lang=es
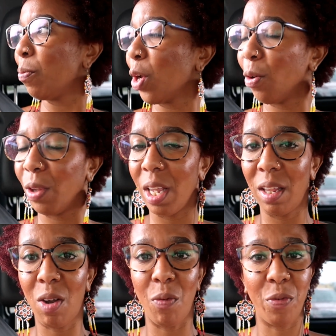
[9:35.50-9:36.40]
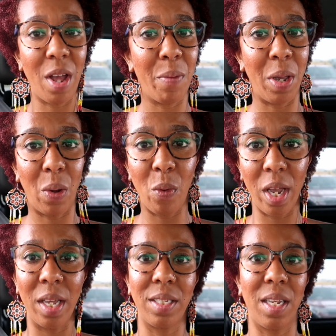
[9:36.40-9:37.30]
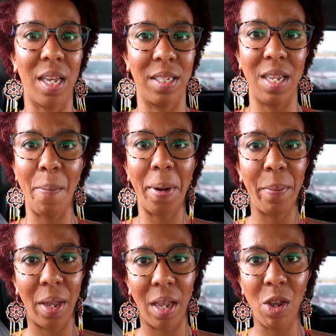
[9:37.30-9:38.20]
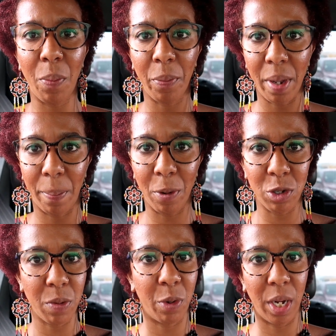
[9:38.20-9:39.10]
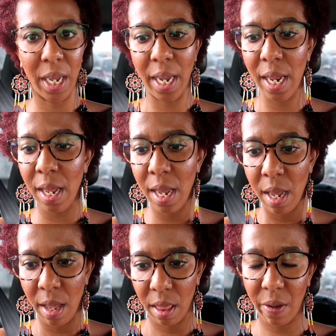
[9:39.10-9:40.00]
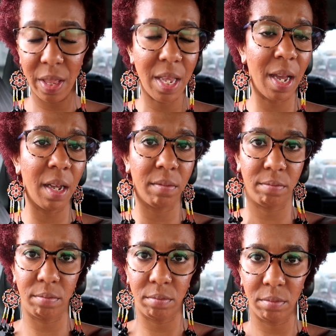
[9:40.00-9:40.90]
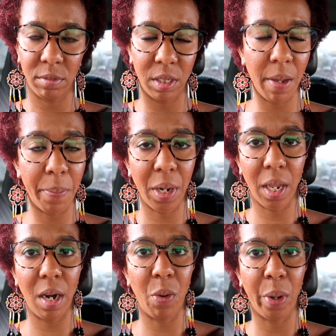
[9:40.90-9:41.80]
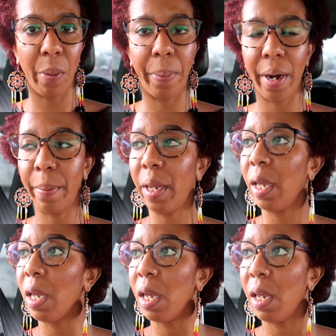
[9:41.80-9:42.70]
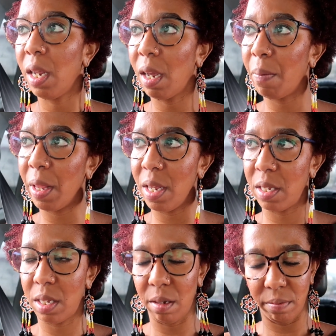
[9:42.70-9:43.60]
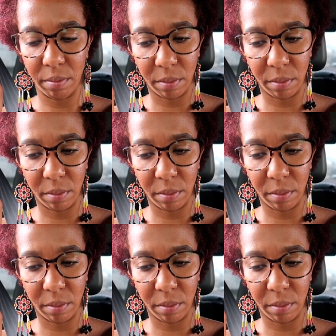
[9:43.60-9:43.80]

Yo muy contenta y confiada en mis cookies, que siempre me digo por mi esposo, porque él de verdad siempre quiere lo mejor para mí. Y él me dice,